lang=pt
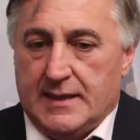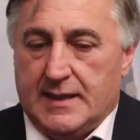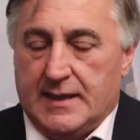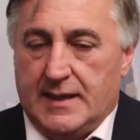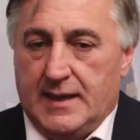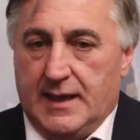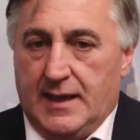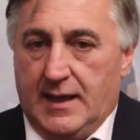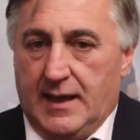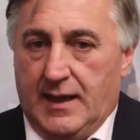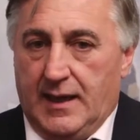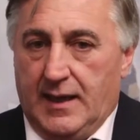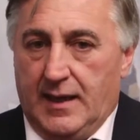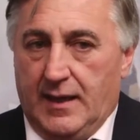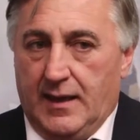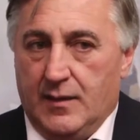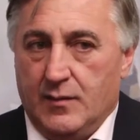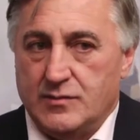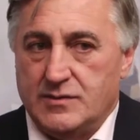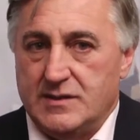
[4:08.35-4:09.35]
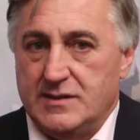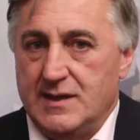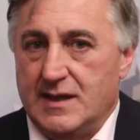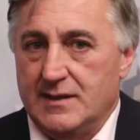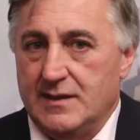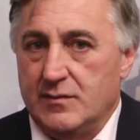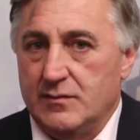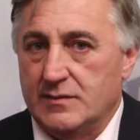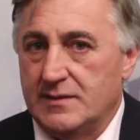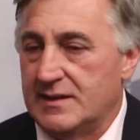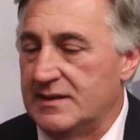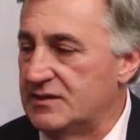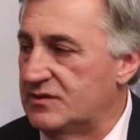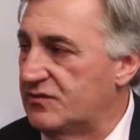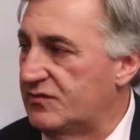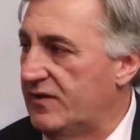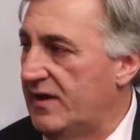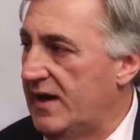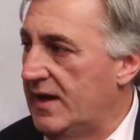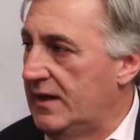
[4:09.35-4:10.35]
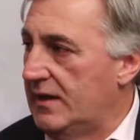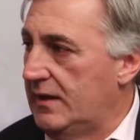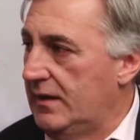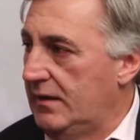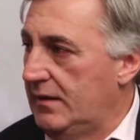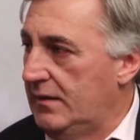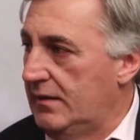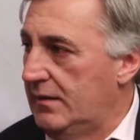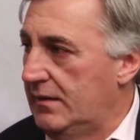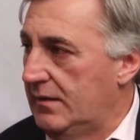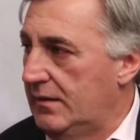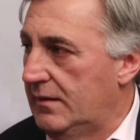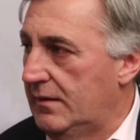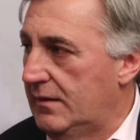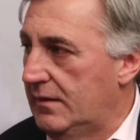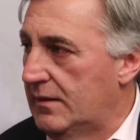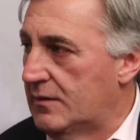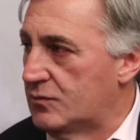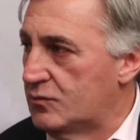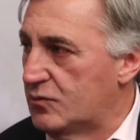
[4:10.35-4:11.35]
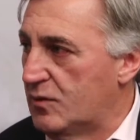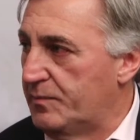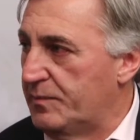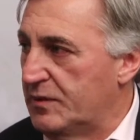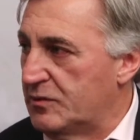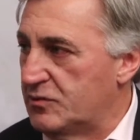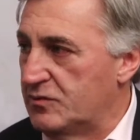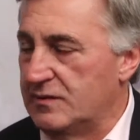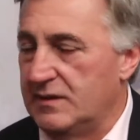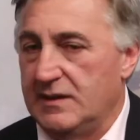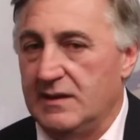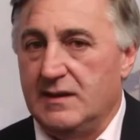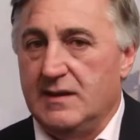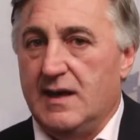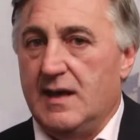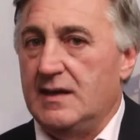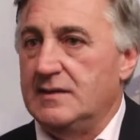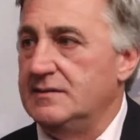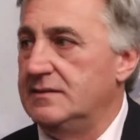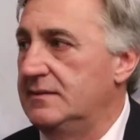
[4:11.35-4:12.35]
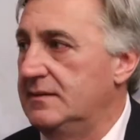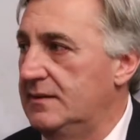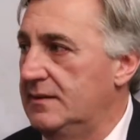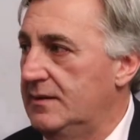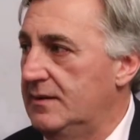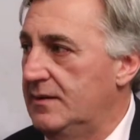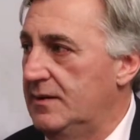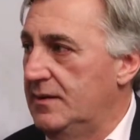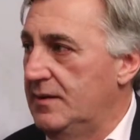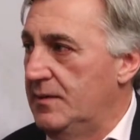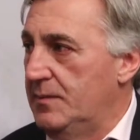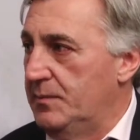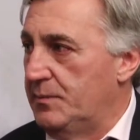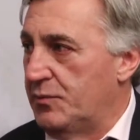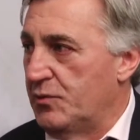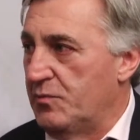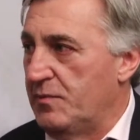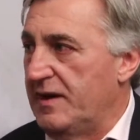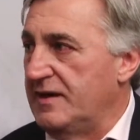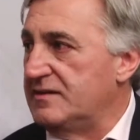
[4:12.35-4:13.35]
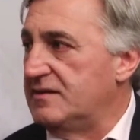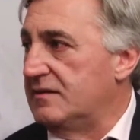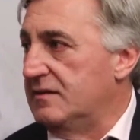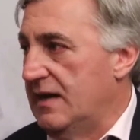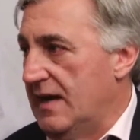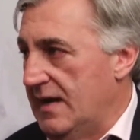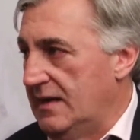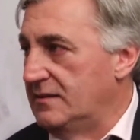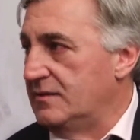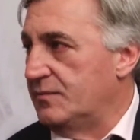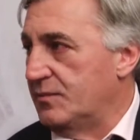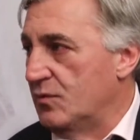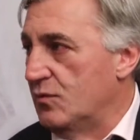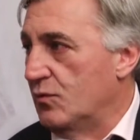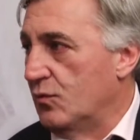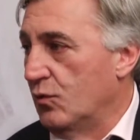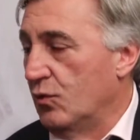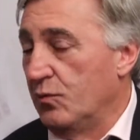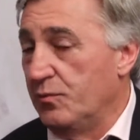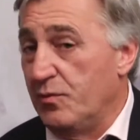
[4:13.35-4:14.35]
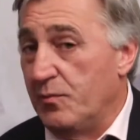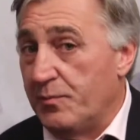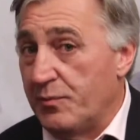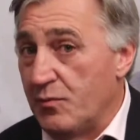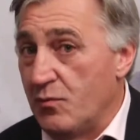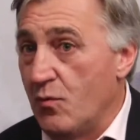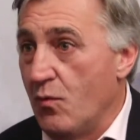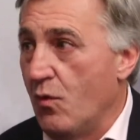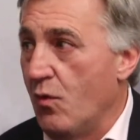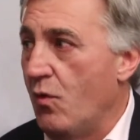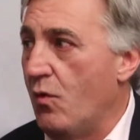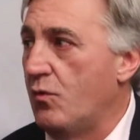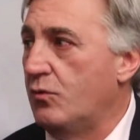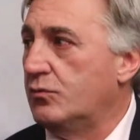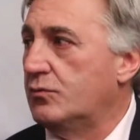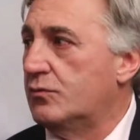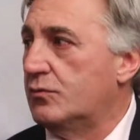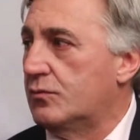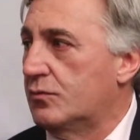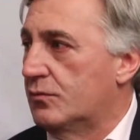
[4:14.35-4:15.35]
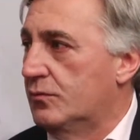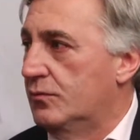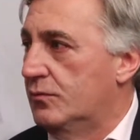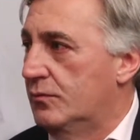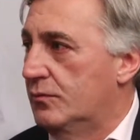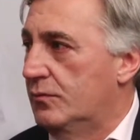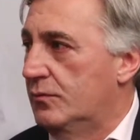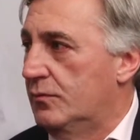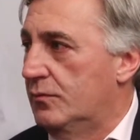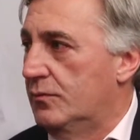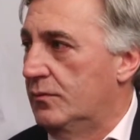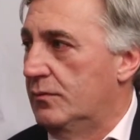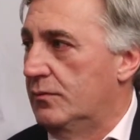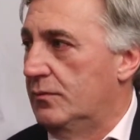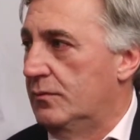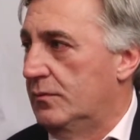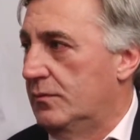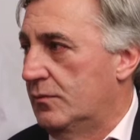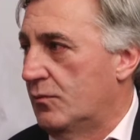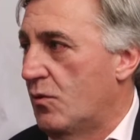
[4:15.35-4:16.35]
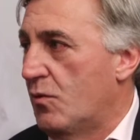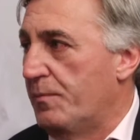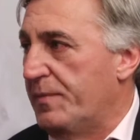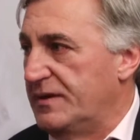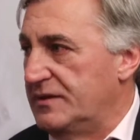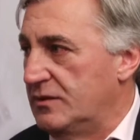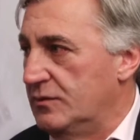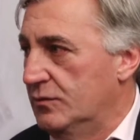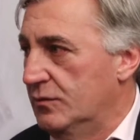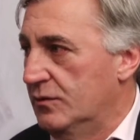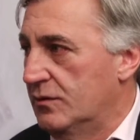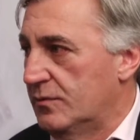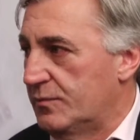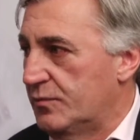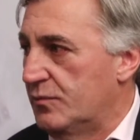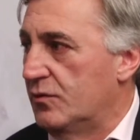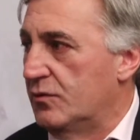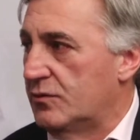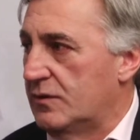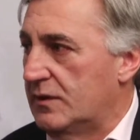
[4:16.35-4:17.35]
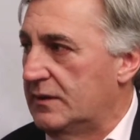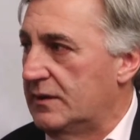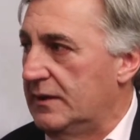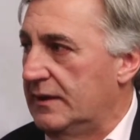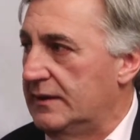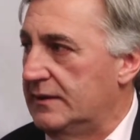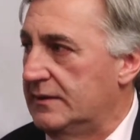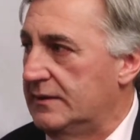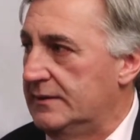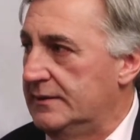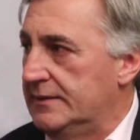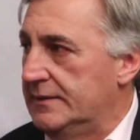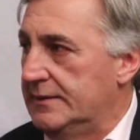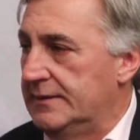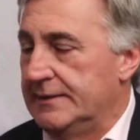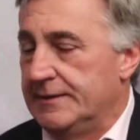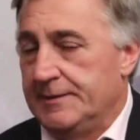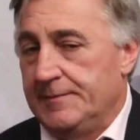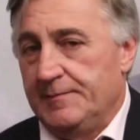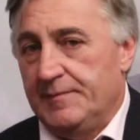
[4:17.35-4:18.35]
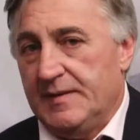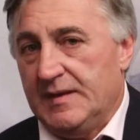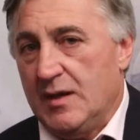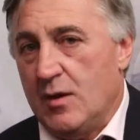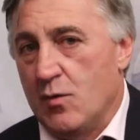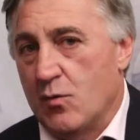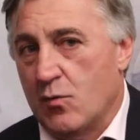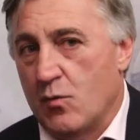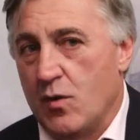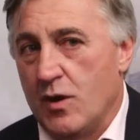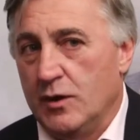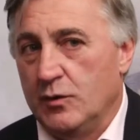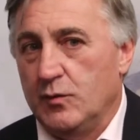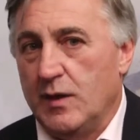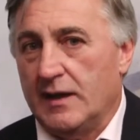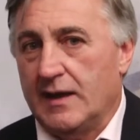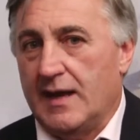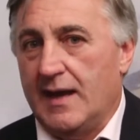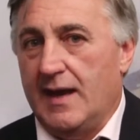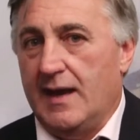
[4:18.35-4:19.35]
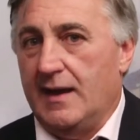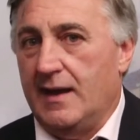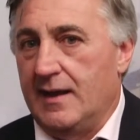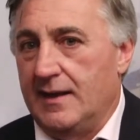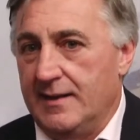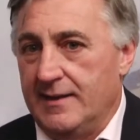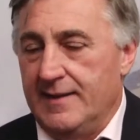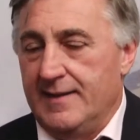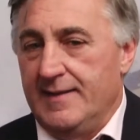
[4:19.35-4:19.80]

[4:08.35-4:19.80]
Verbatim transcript: que o cidadão transfere a sua personalidade para uma entidade, para um clube ou para um outro competidor, para um outro atleta. Então, quando aquela